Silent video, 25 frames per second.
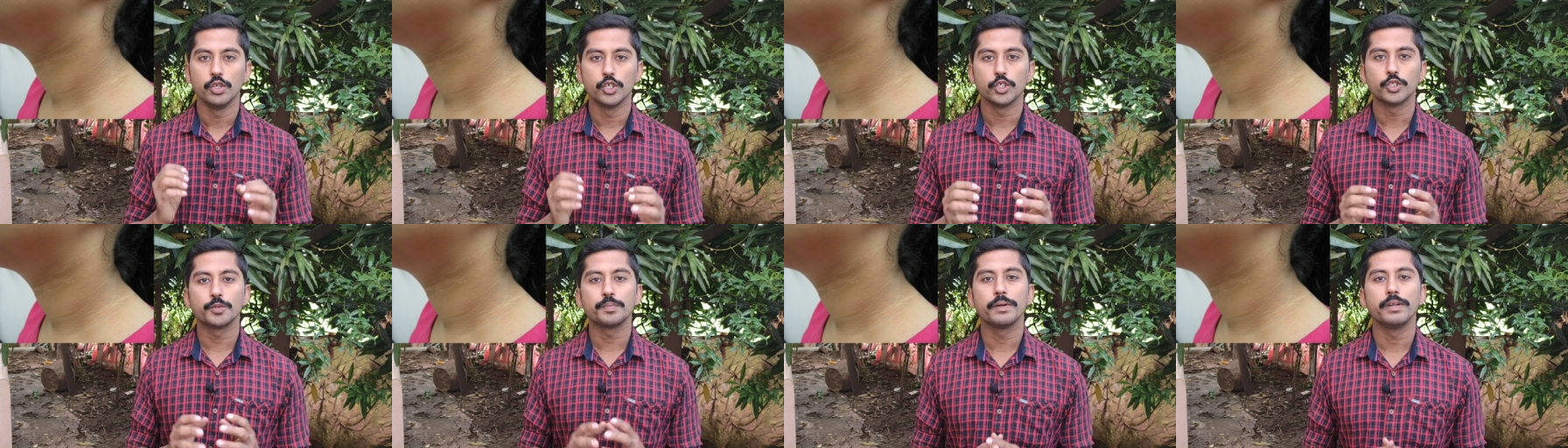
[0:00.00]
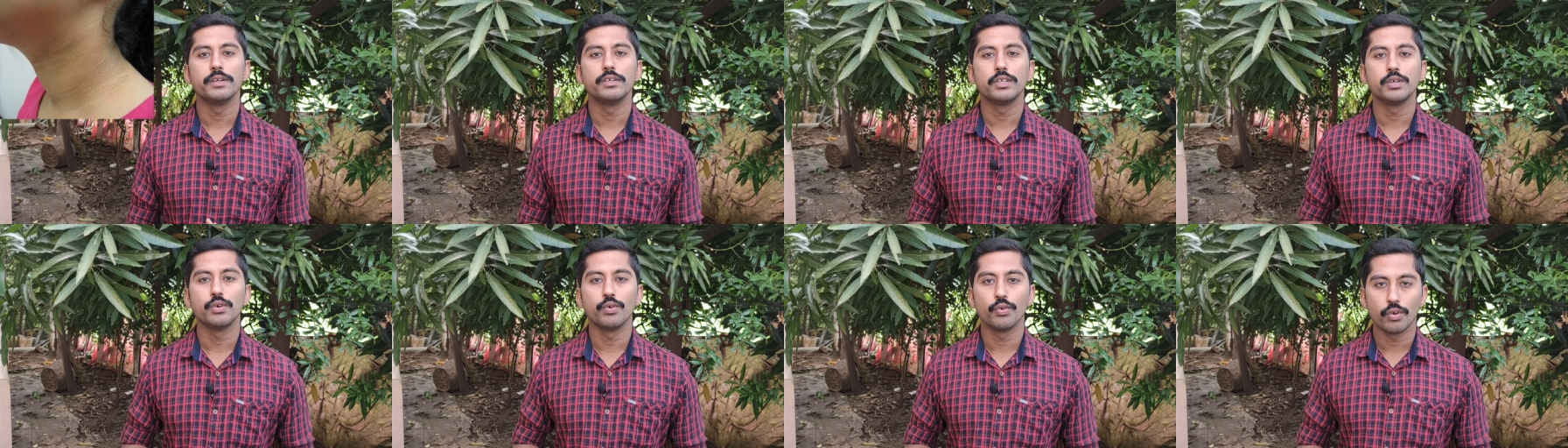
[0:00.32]
யூஸ்
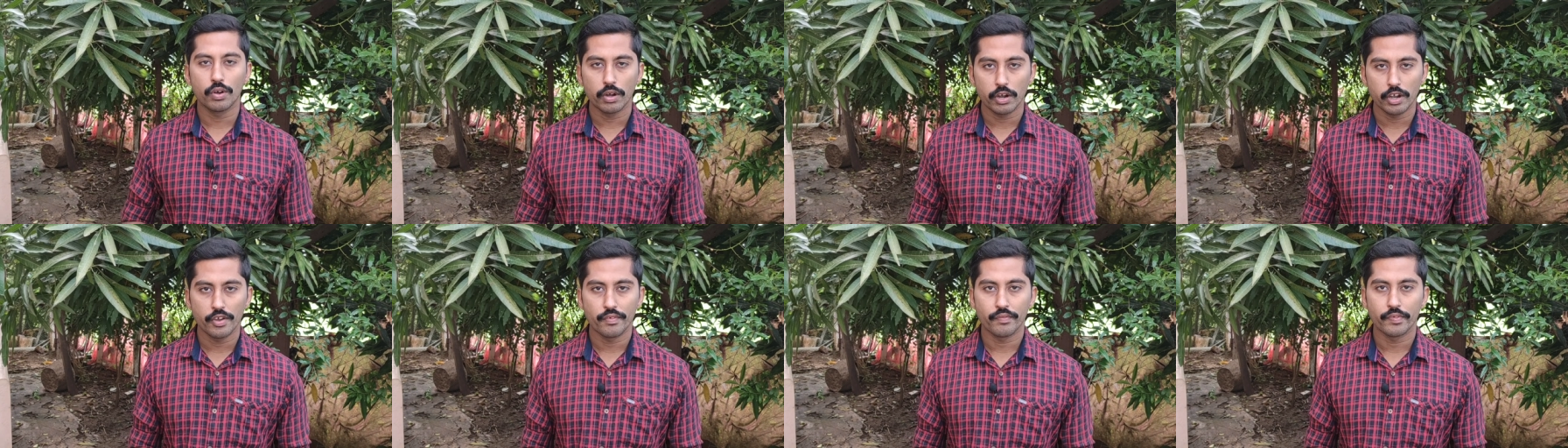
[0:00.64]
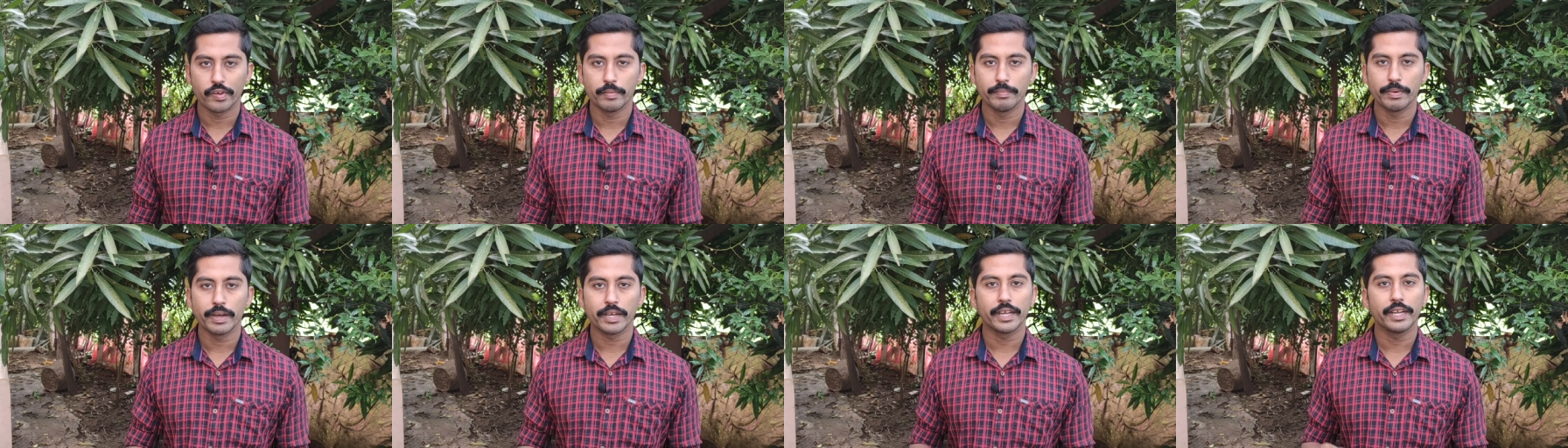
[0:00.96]
பண்ணிட்டு உங்களுடைய
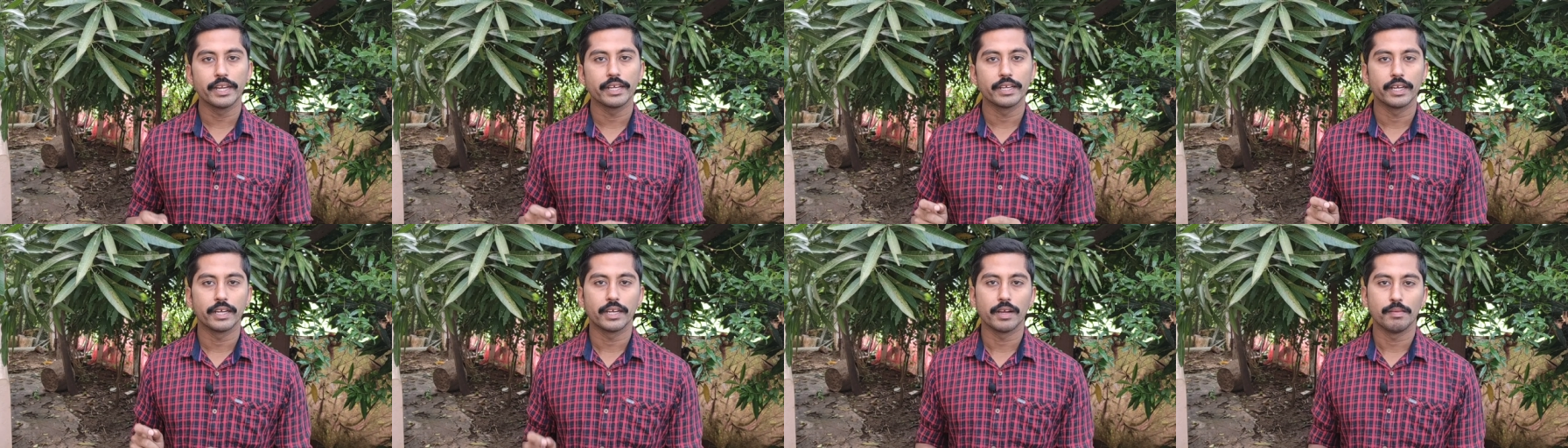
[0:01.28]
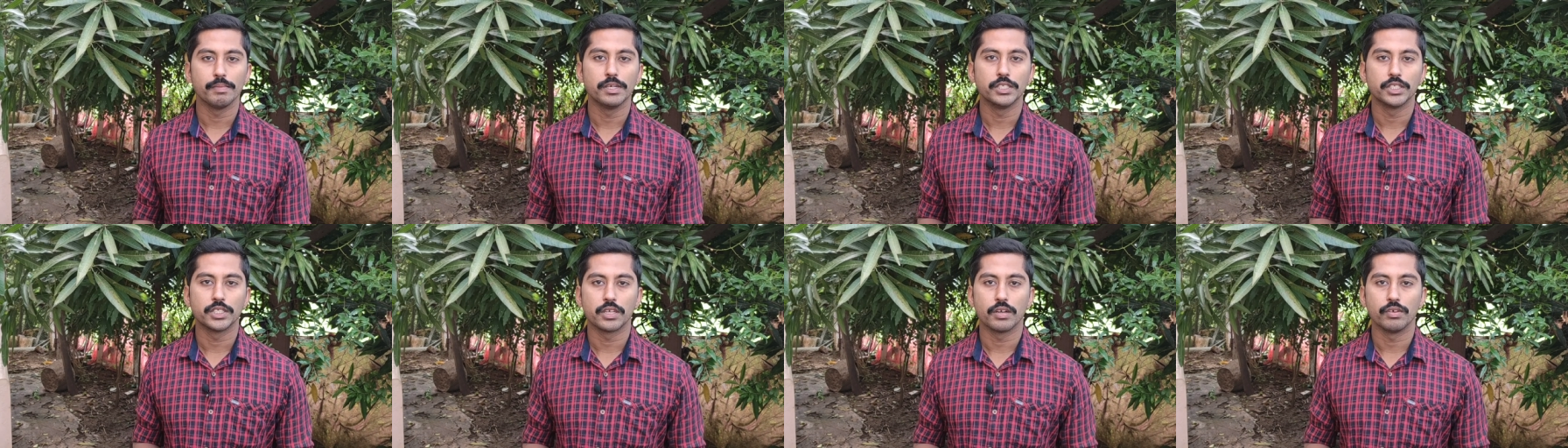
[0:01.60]
ஃபீட்பேக் எனக்கு
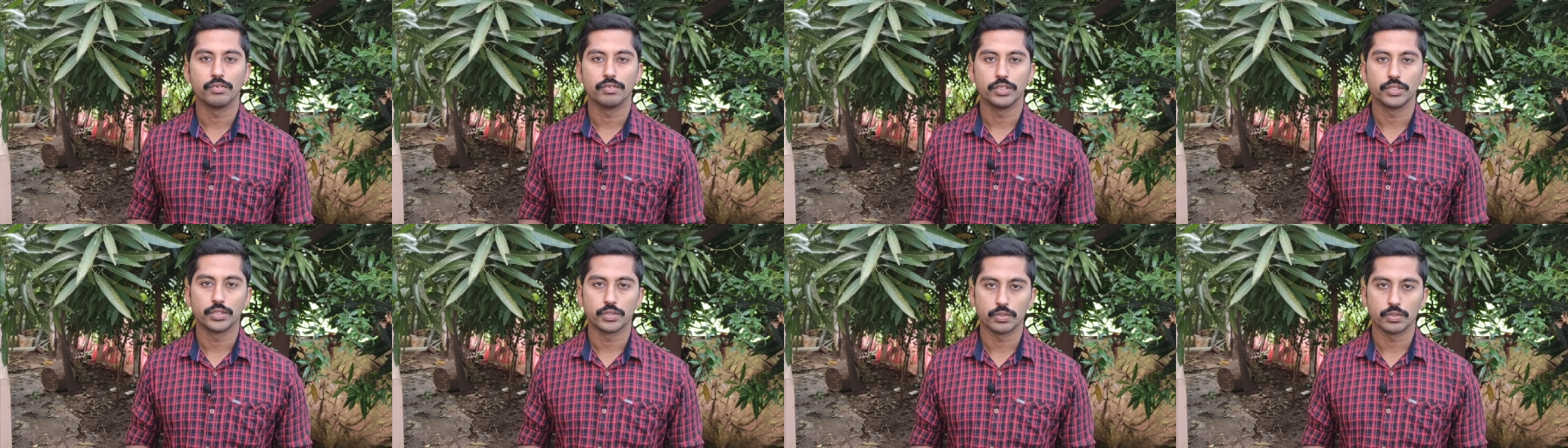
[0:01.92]
கமெண்ட்ஸ்